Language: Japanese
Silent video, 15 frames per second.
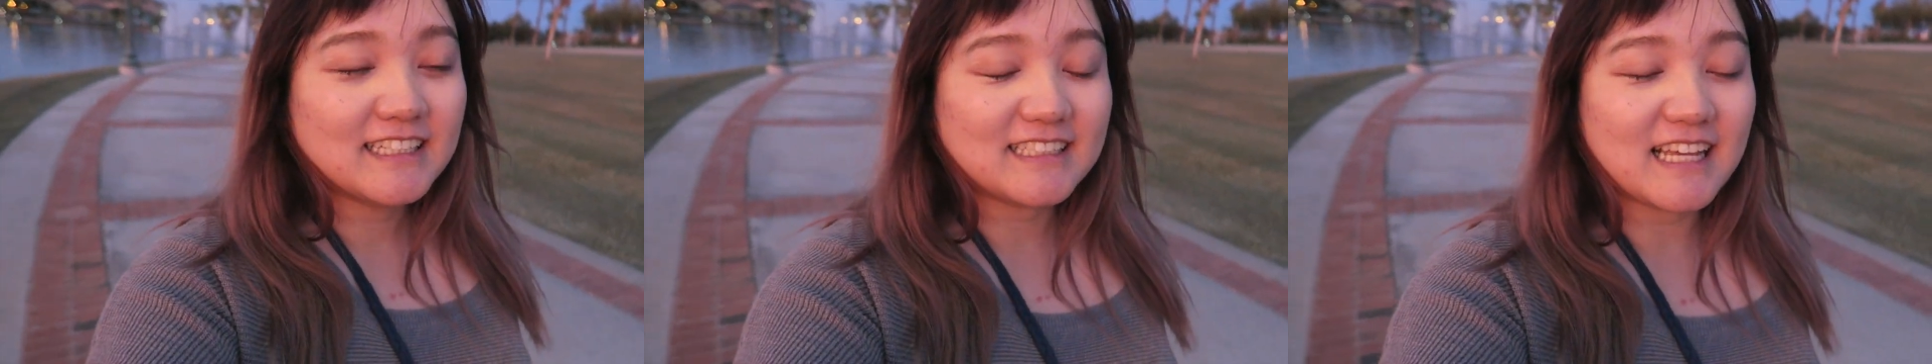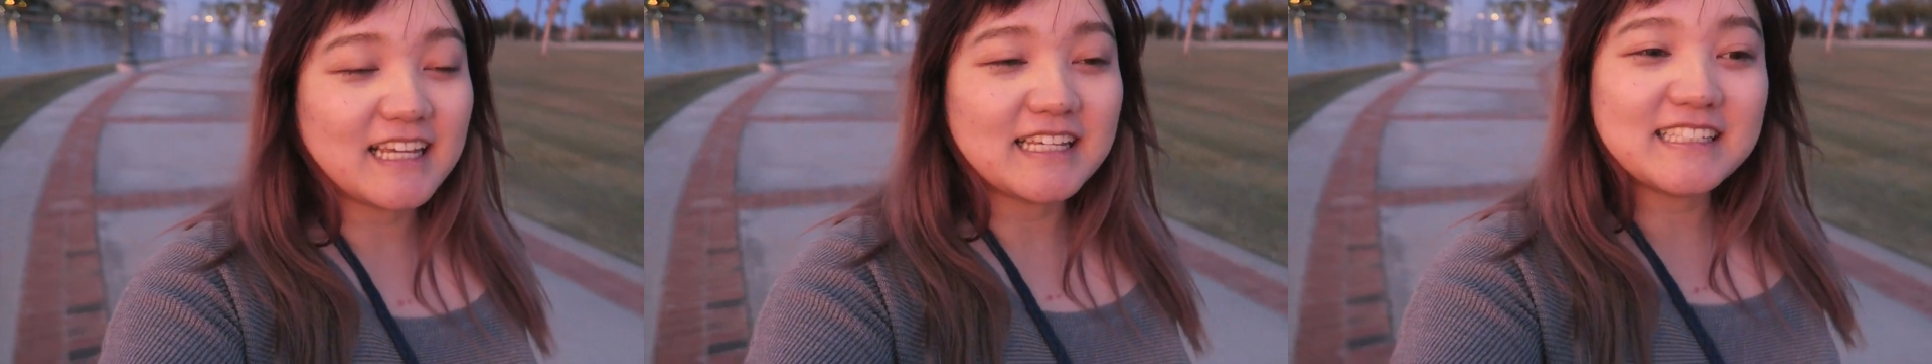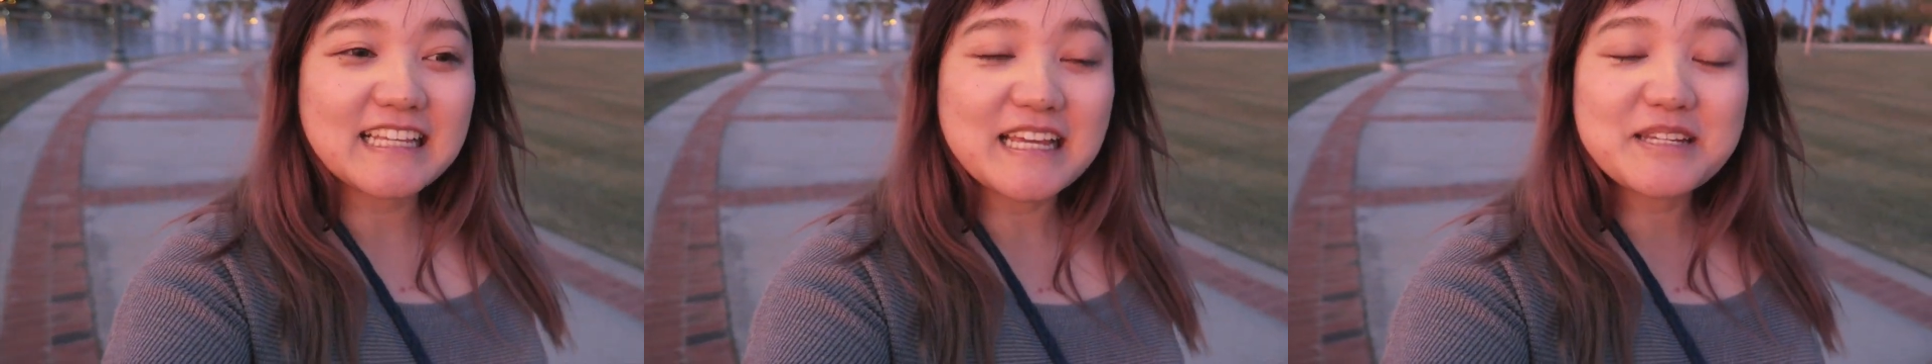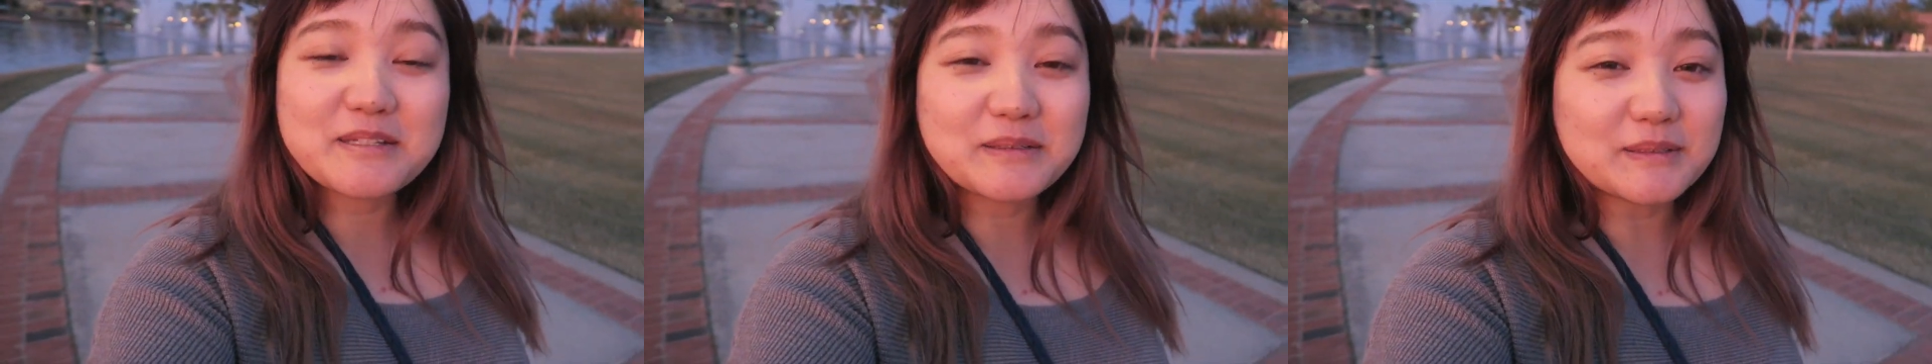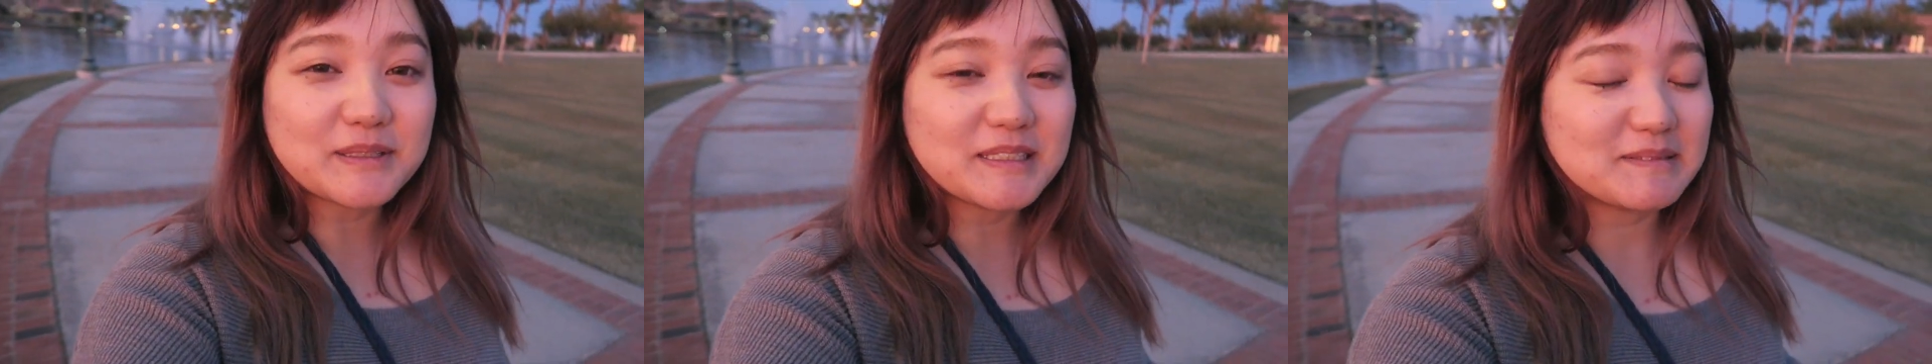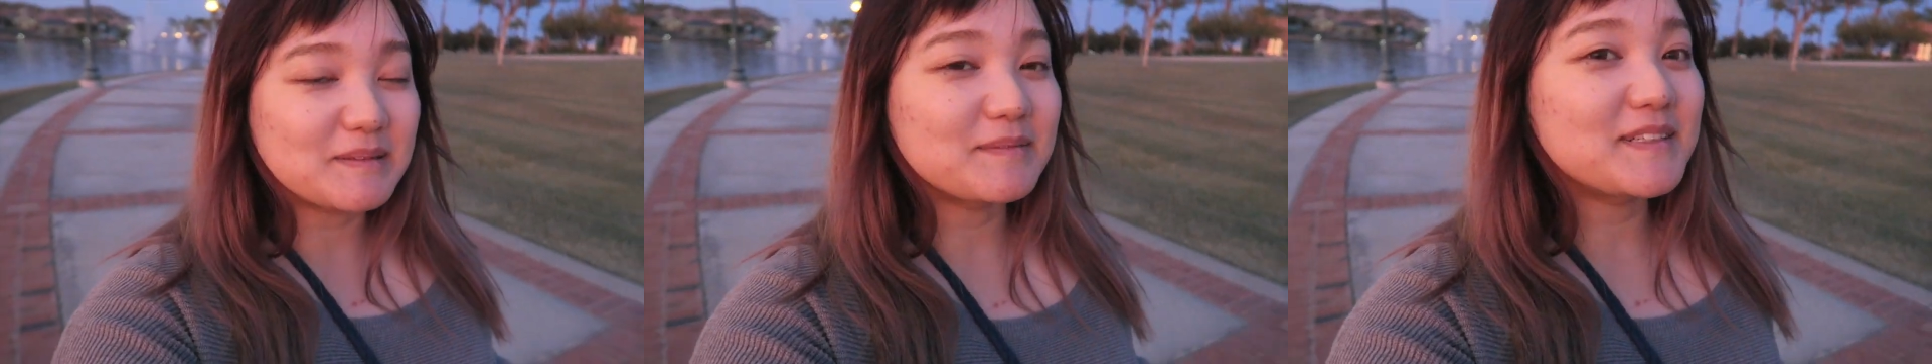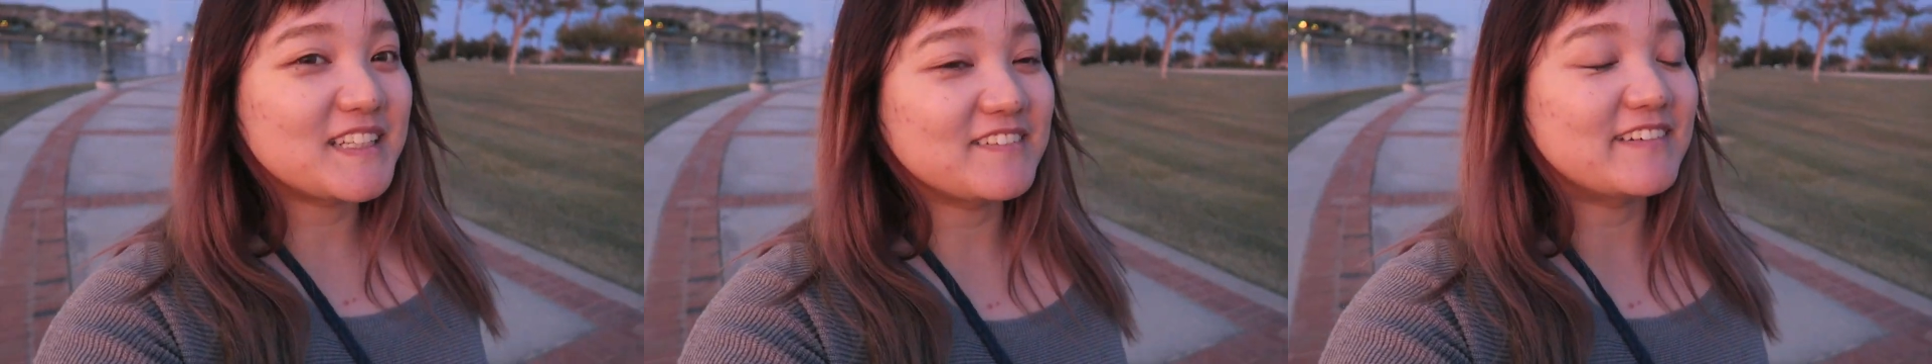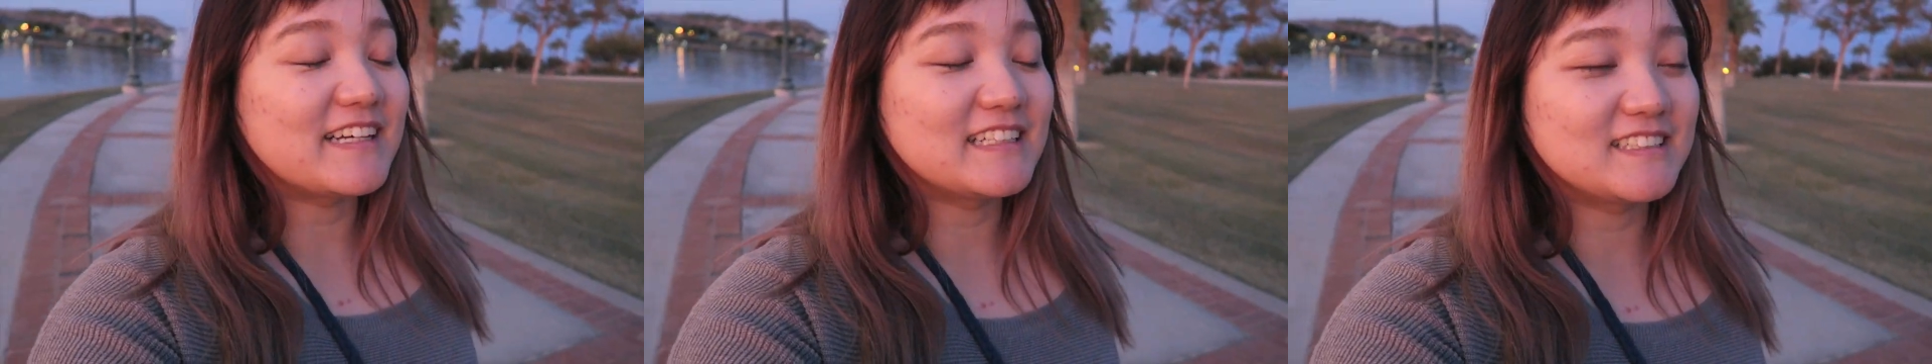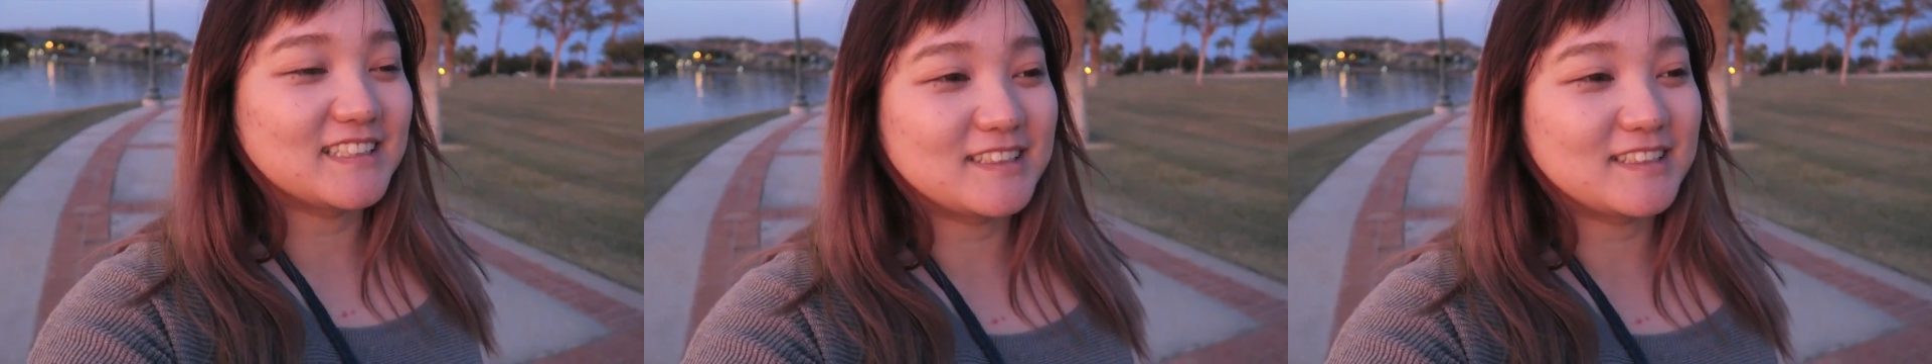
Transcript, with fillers: さ最初今までは